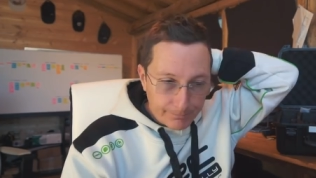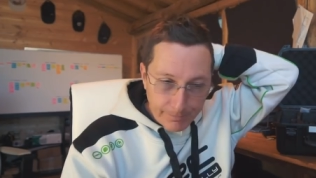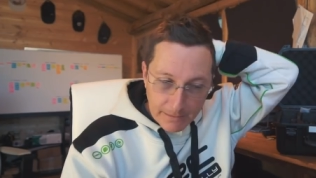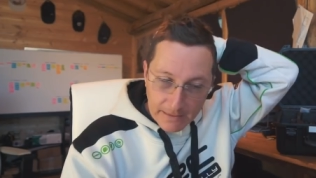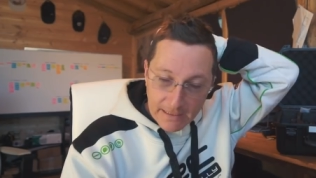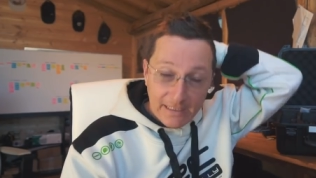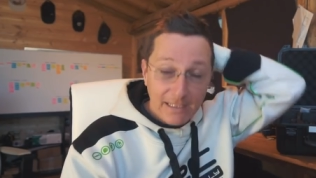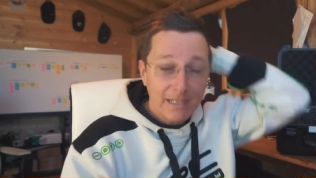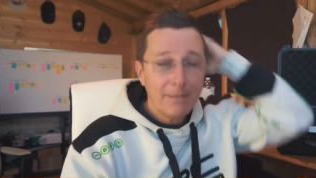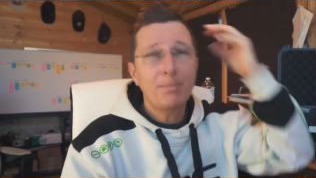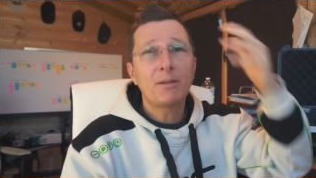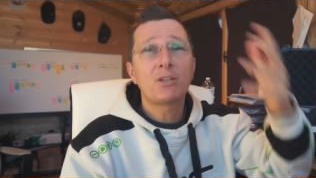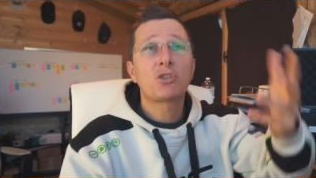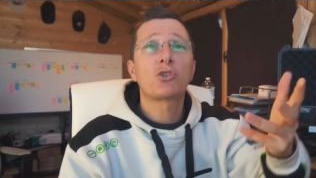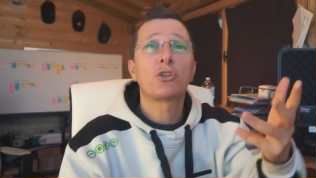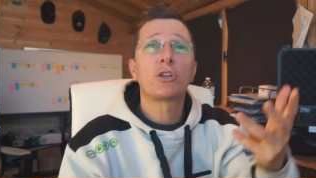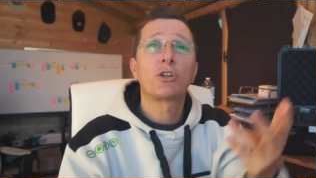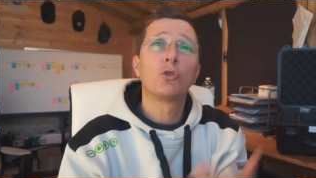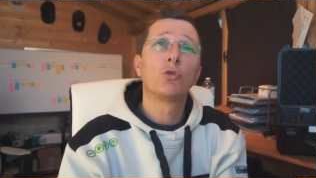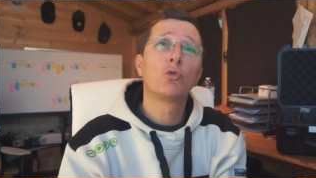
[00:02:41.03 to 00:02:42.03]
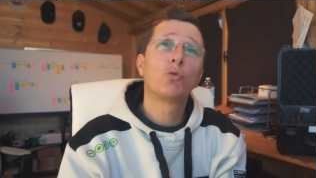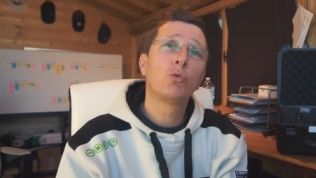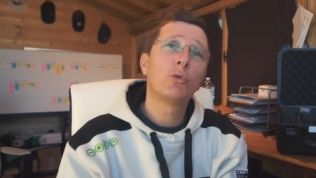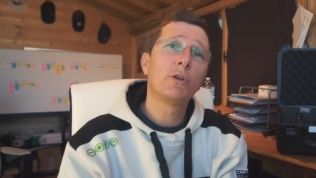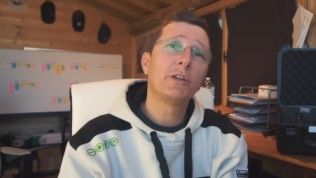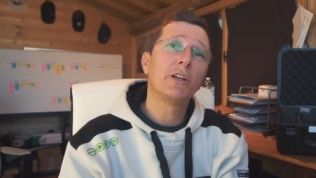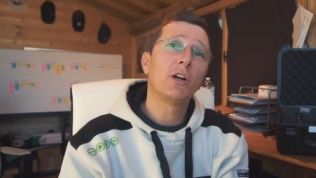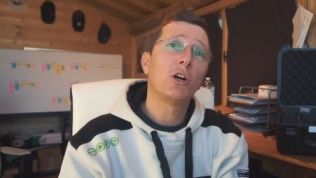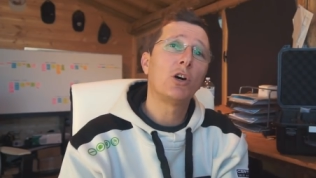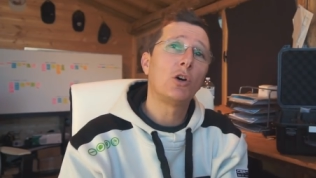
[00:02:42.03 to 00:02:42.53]
perché le persone con
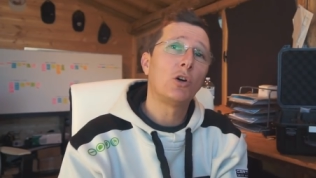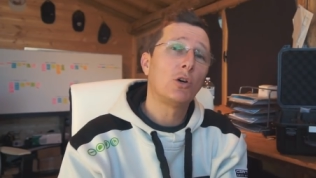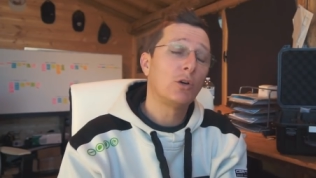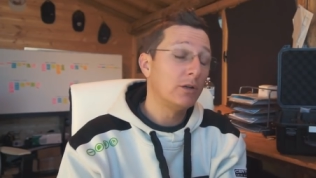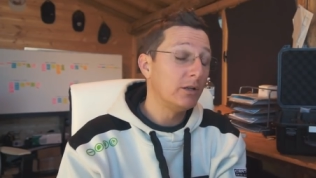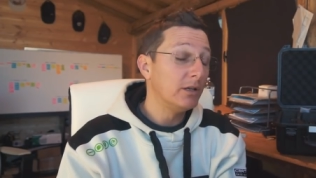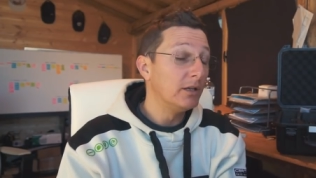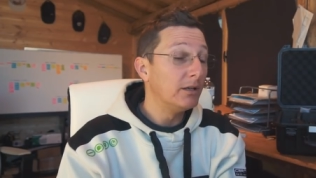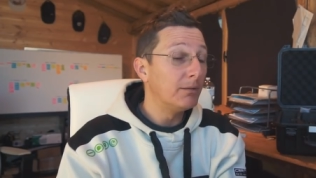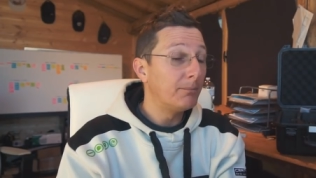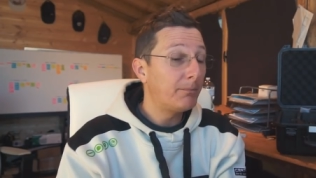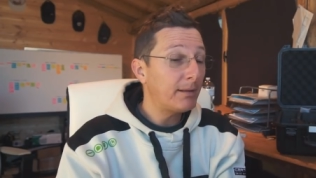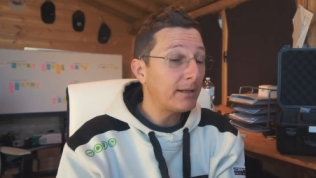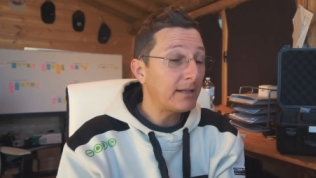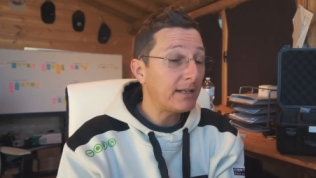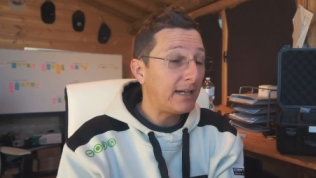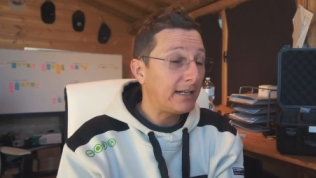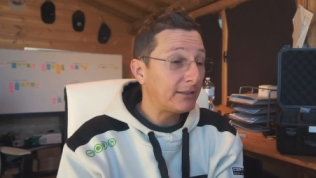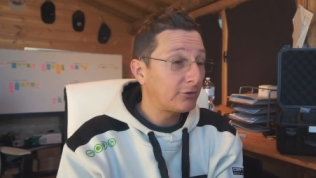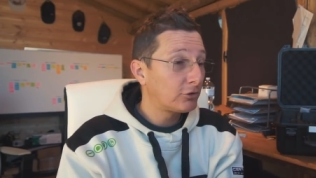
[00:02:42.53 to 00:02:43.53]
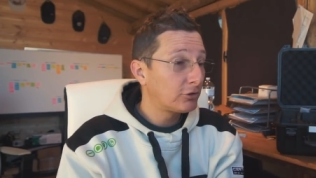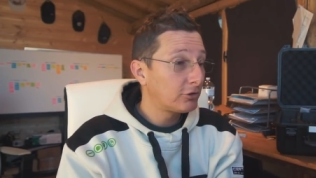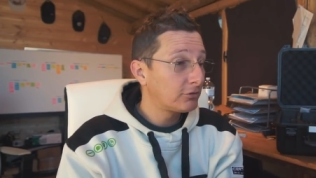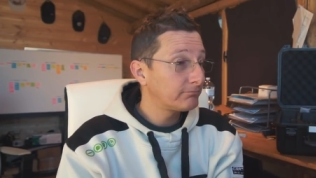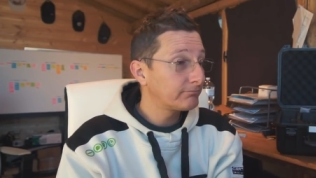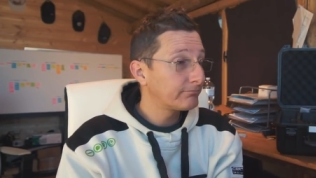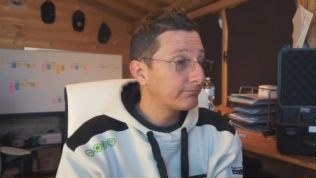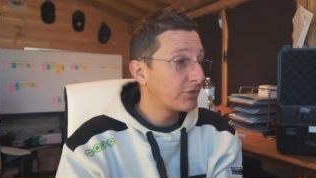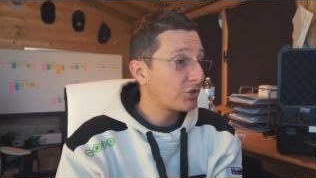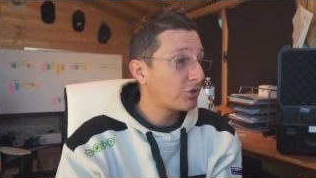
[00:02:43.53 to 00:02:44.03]
cui ho eh, parlato
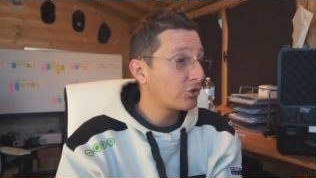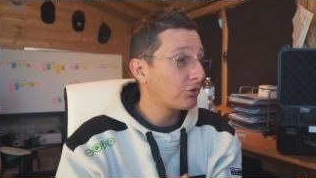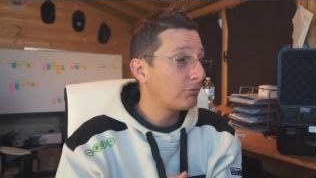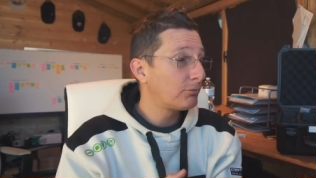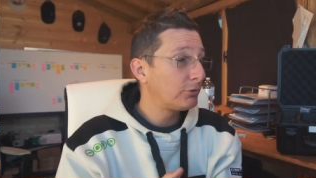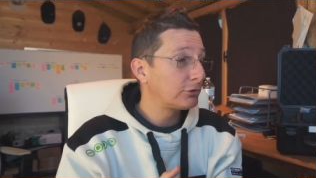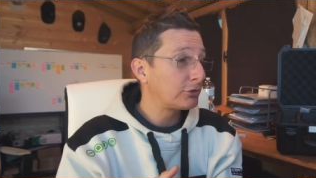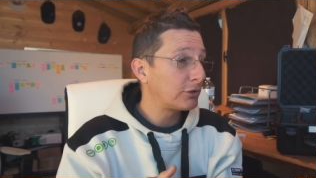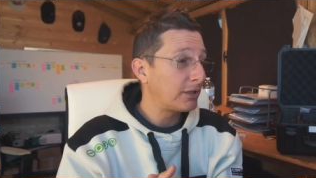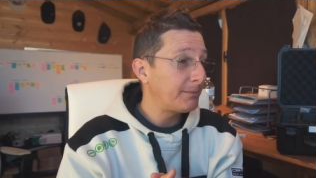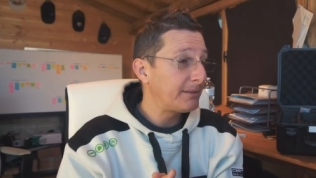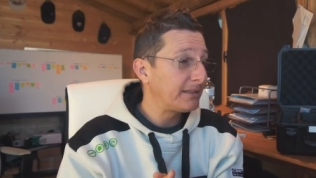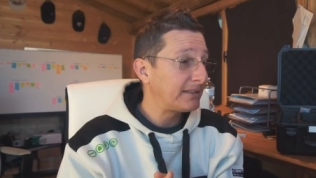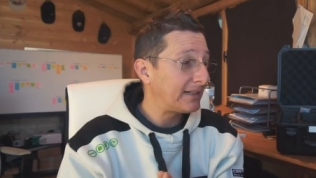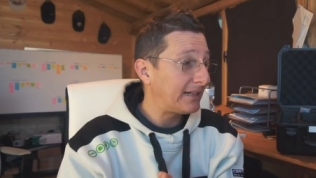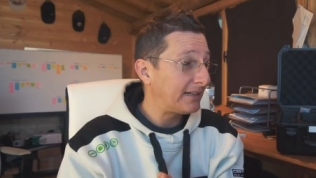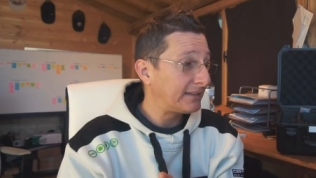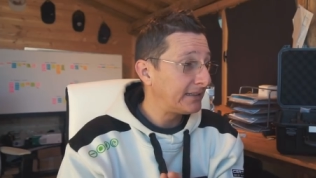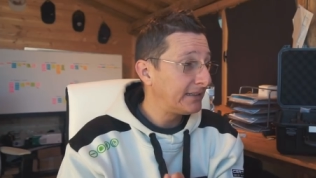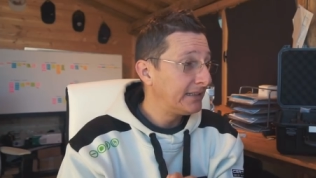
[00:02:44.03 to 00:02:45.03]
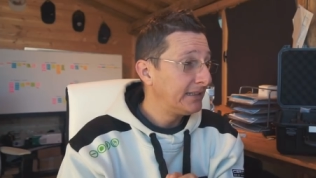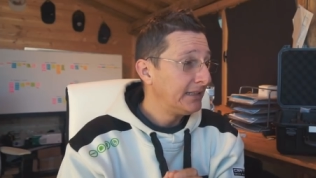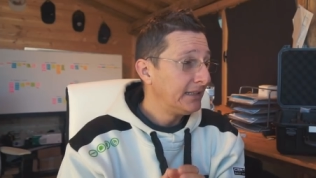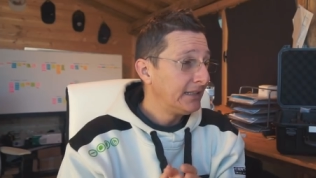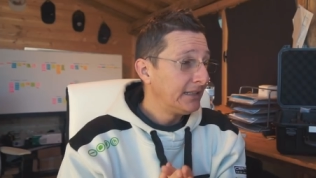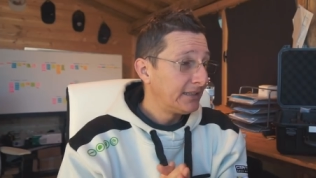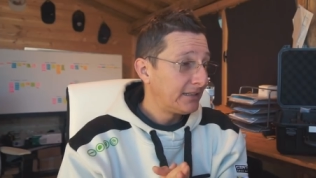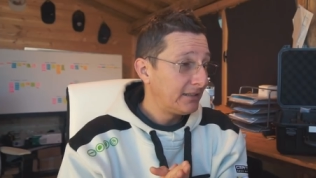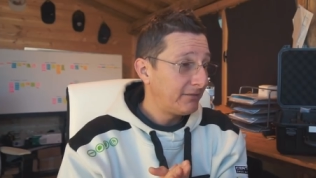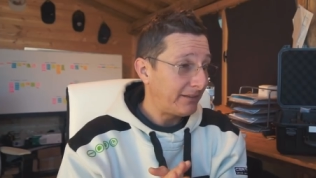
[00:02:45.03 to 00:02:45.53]
ci sono molto lamentate
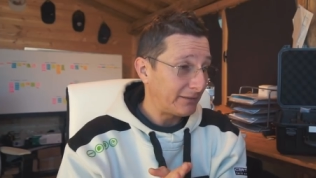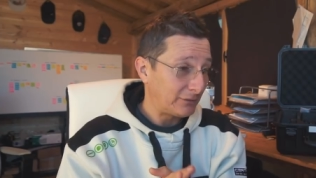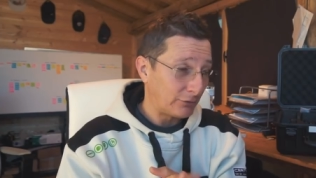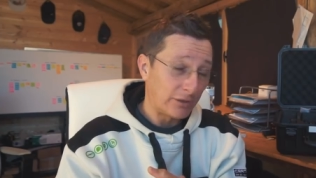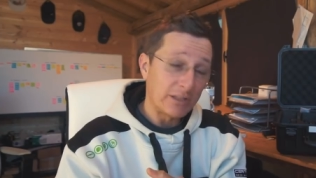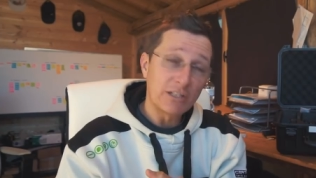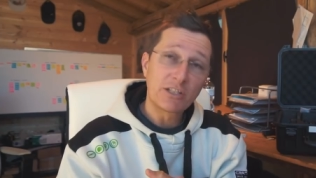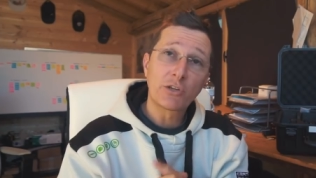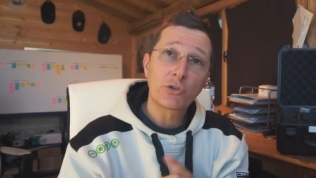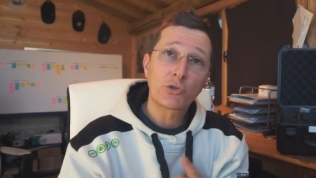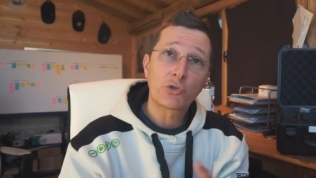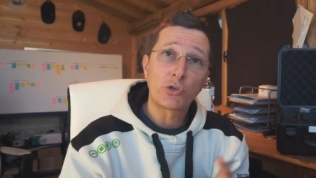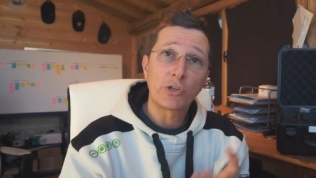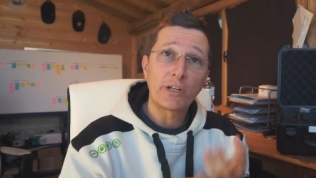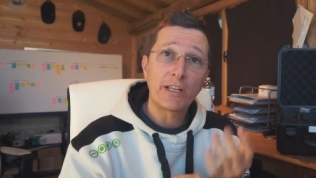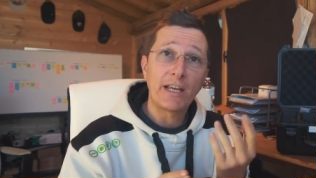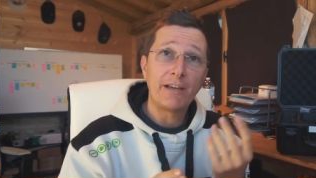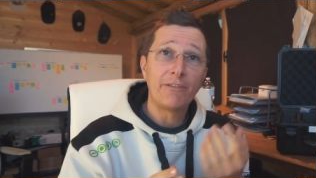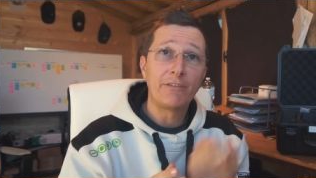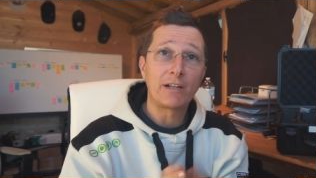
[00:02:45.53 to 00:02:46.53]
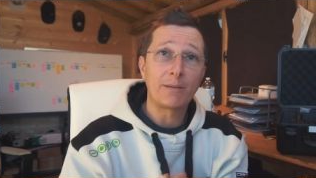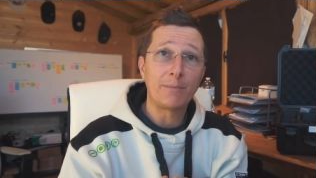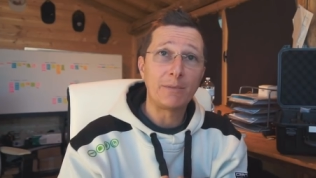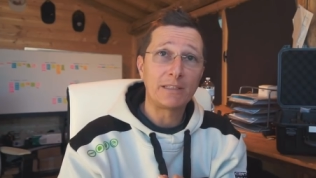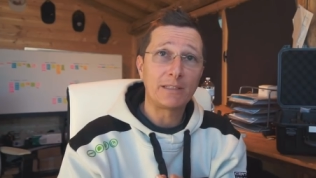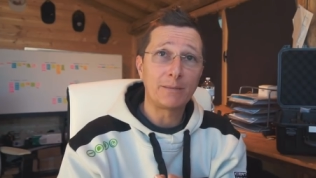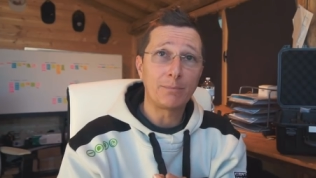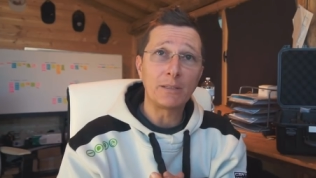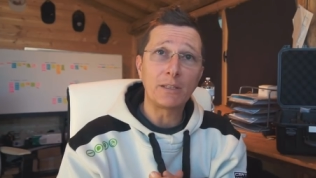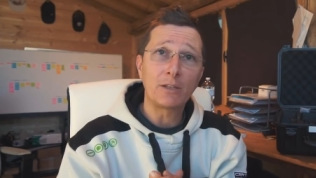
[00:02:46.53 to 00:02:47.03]
del fatto che il sensore è
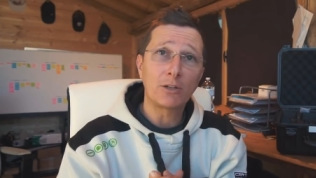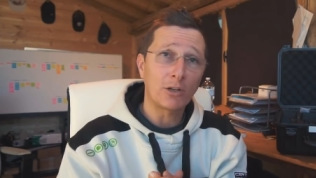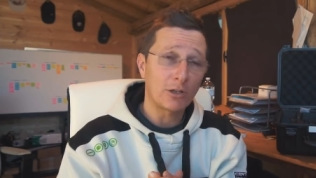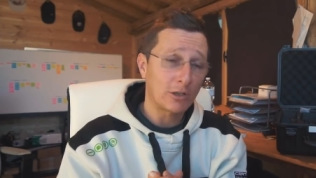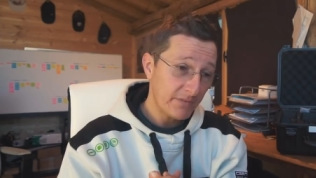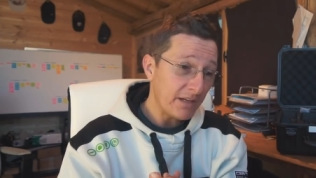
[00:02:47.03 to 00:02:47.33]
veramente piccolo.